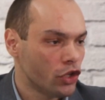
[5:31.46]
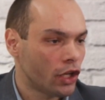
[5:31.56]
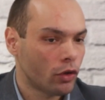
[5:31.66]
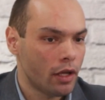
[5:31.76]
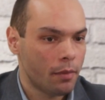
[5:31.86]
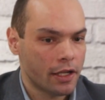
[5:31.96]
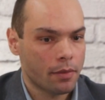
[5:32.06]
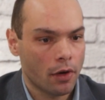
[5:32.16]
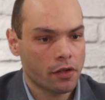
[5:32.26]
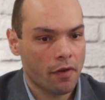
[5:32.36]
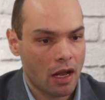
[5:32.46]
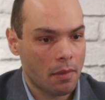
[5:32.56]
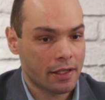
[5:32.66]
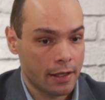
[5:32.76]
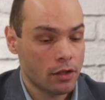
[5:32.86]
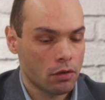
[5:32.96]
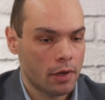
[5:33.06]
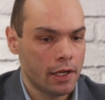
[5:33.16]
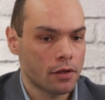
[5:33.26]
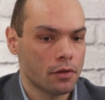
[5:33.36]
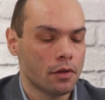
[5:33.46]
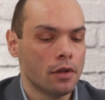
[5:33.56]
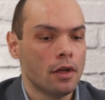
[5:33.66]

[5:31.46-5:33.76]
diretor da empresa posso falar bastante sobre isso,